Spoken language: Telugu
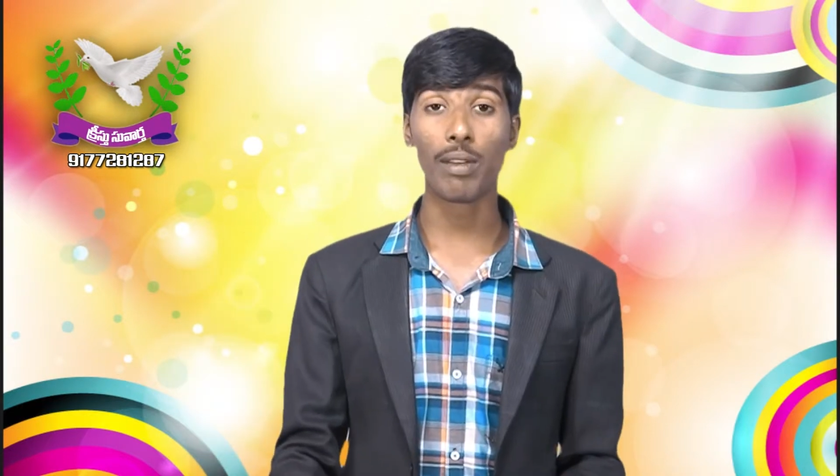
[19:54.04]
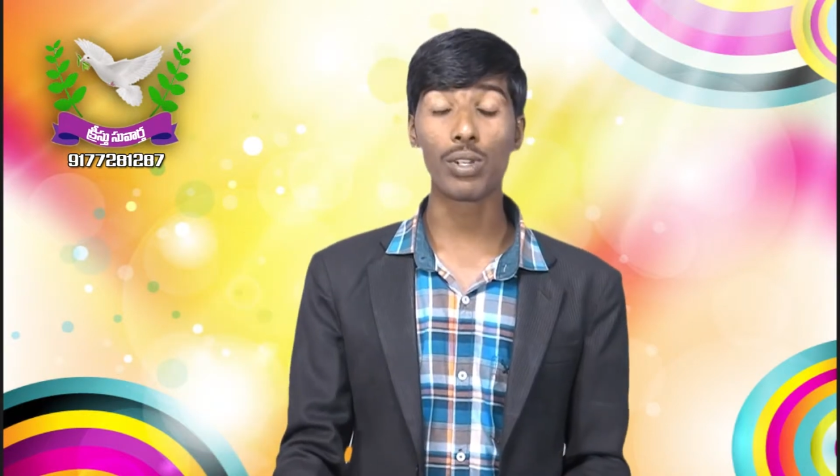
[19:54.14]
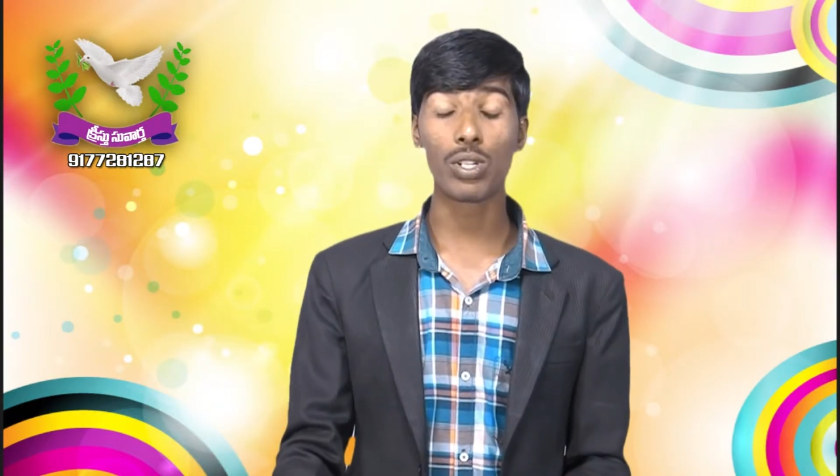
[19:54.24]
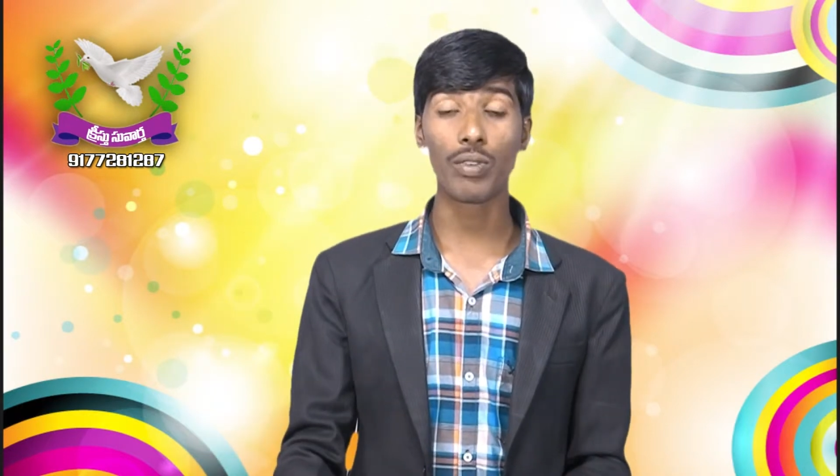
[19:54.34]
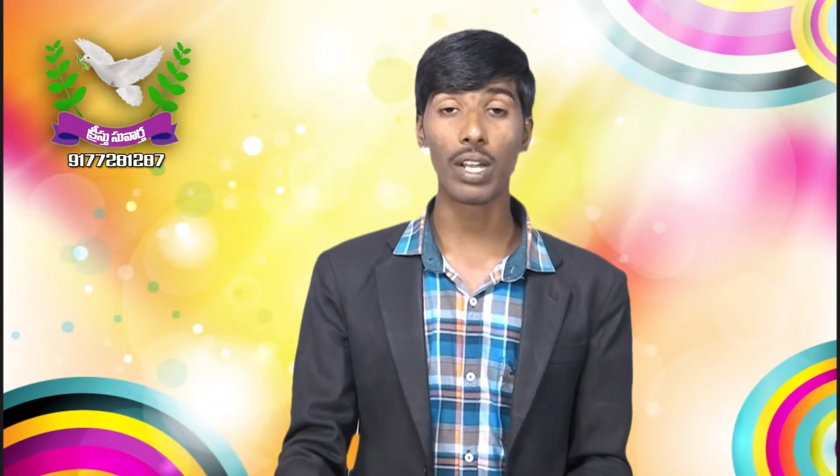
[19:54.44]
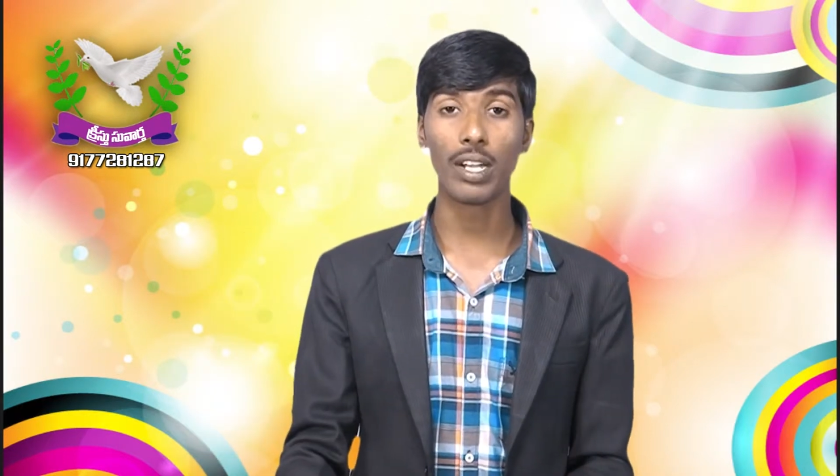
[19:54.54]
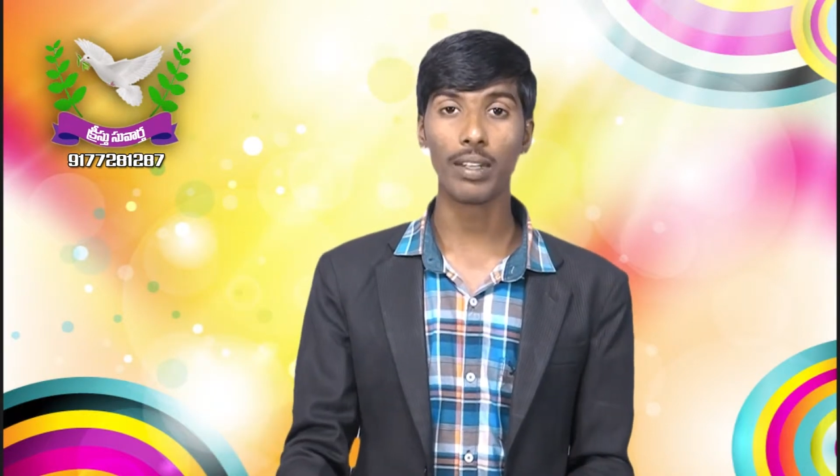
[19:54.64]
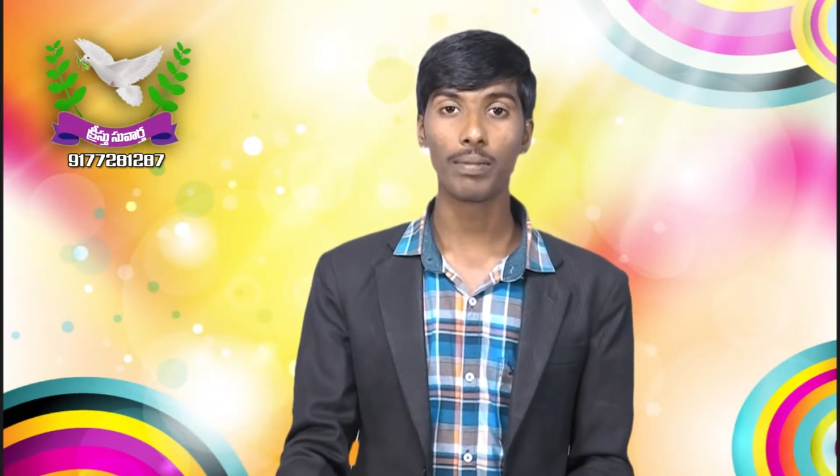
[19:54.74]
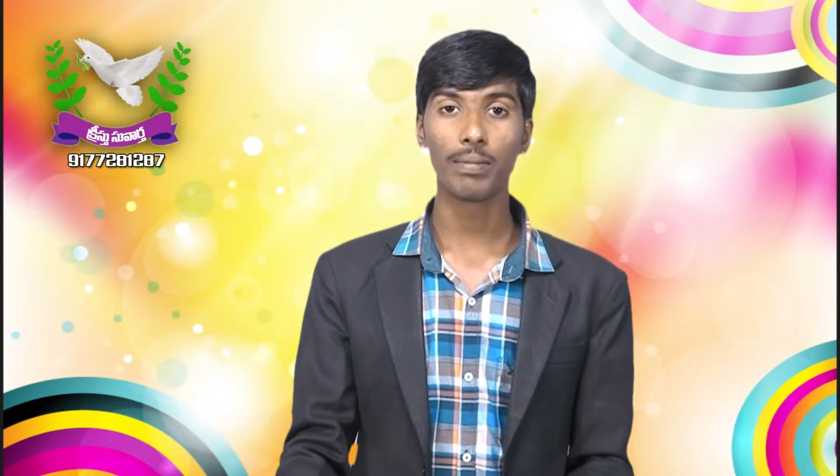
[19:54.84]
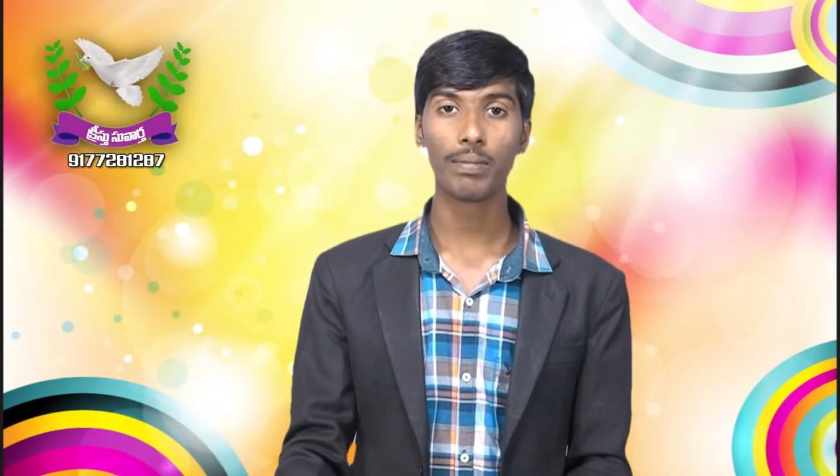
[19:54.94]
ఆ విషయం వెళ్ళి
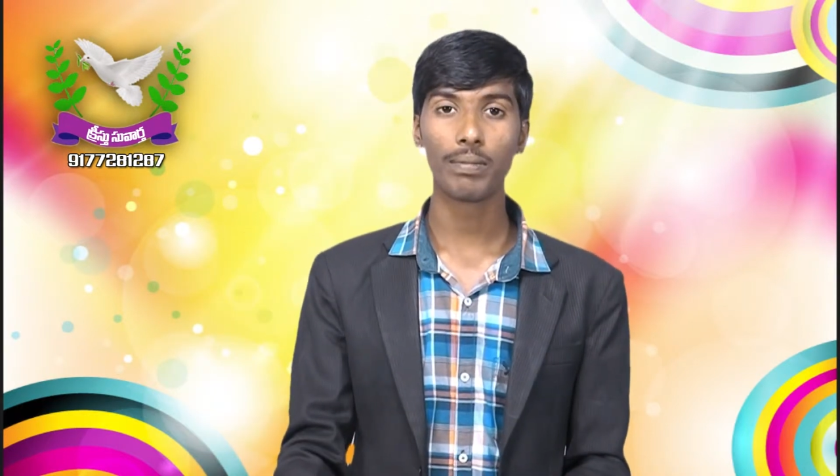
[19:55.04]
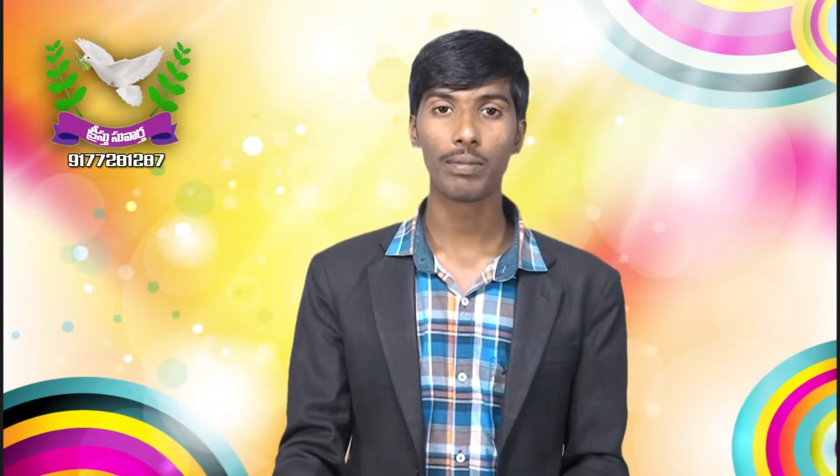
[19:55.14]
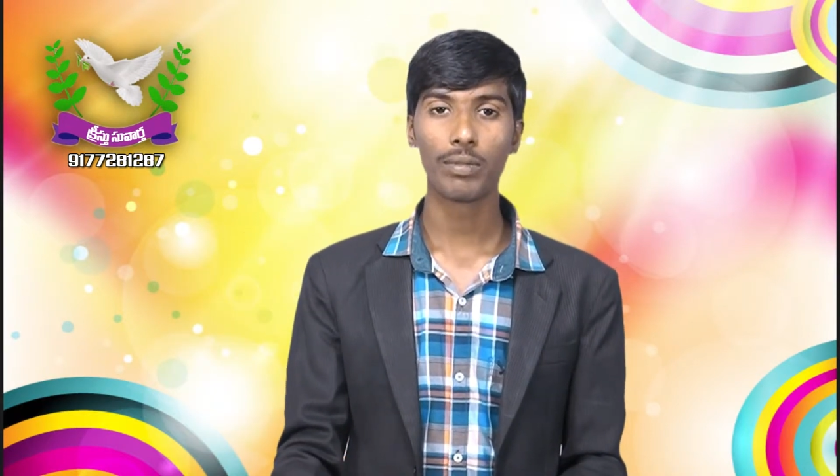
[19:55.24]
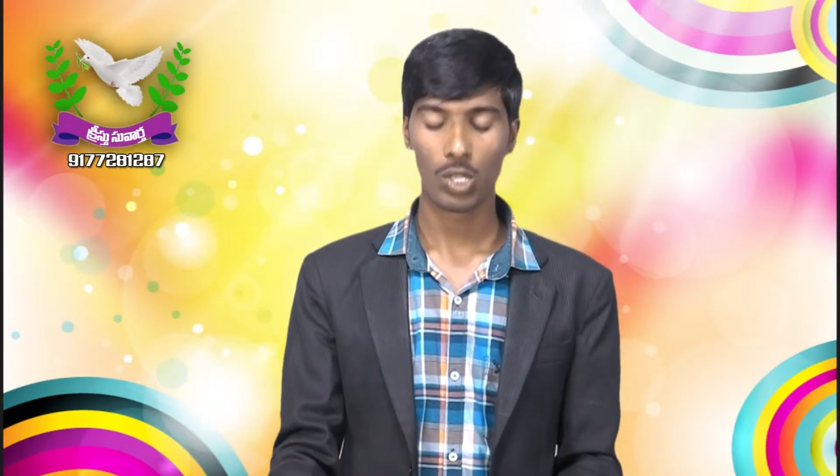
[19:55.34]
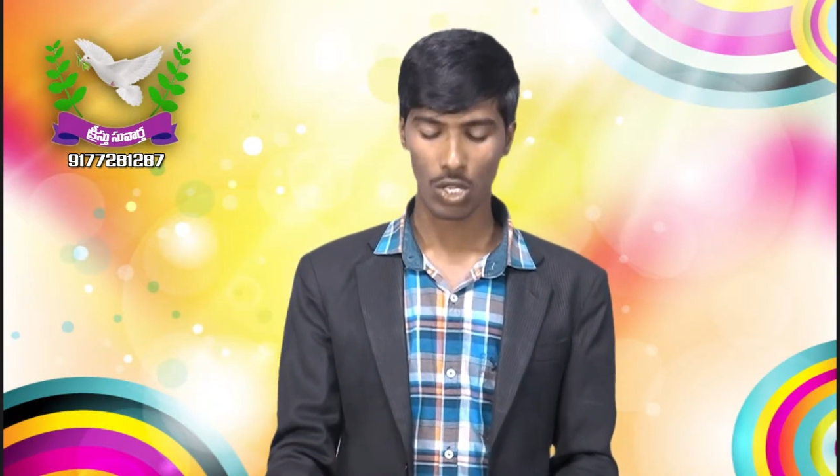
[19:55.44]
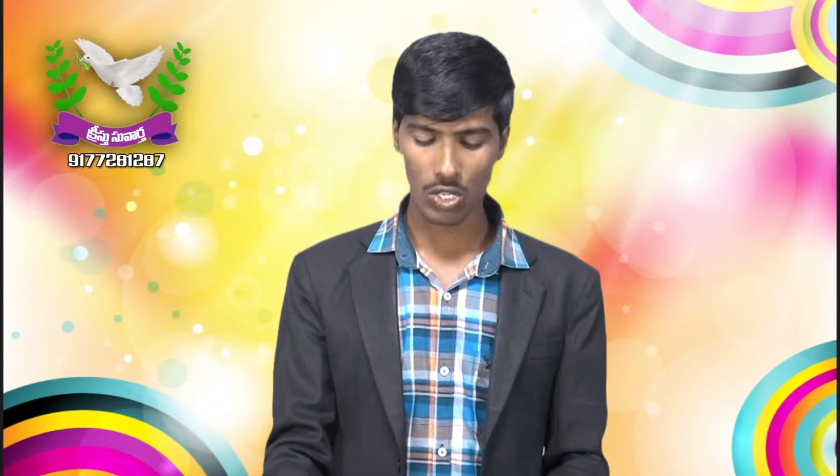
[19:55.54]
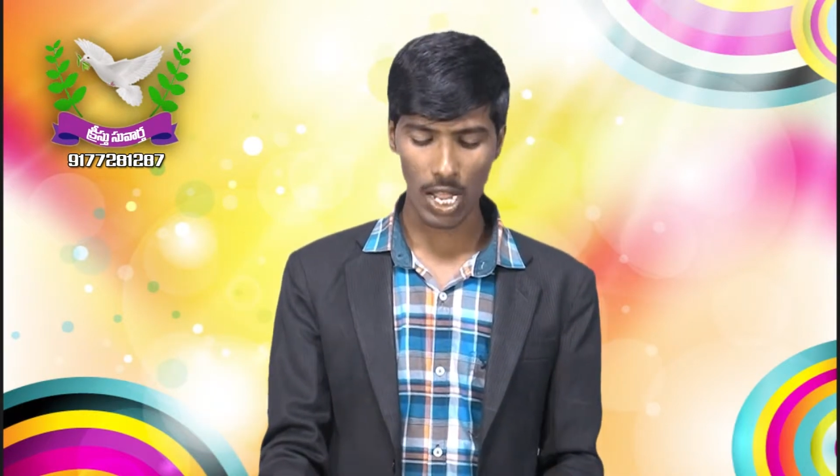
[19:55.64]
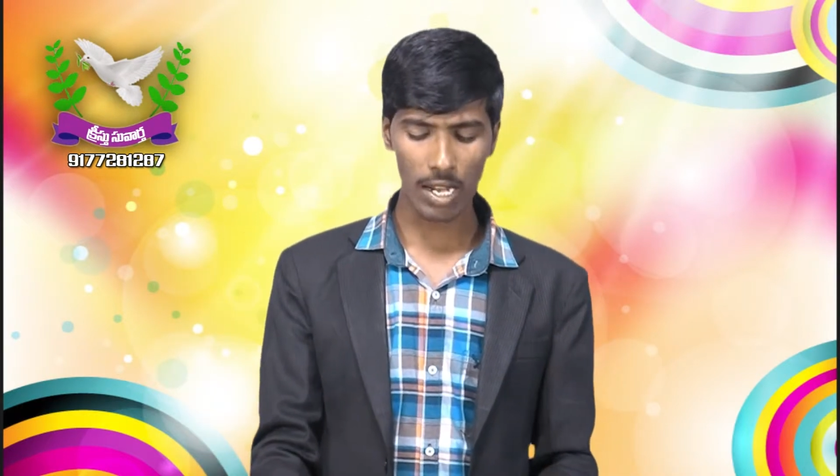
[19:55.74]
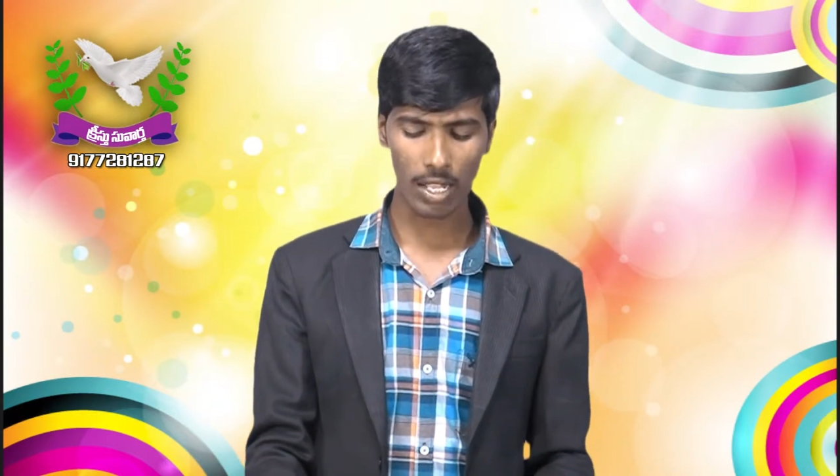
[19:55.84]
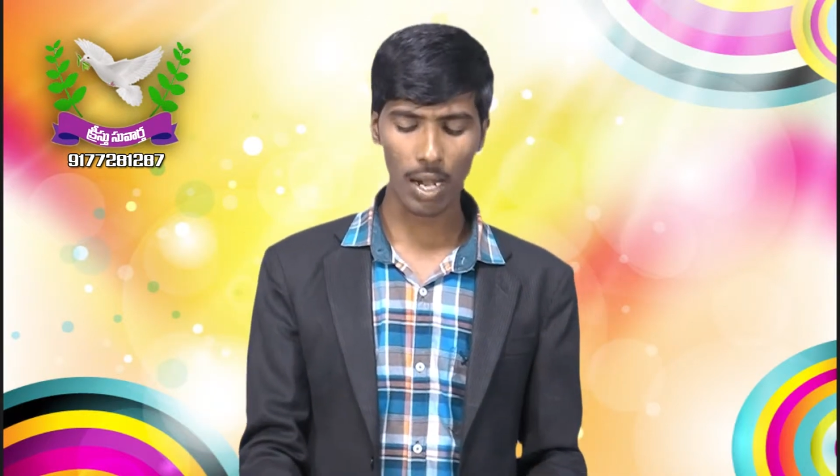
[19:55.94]
ఈసారి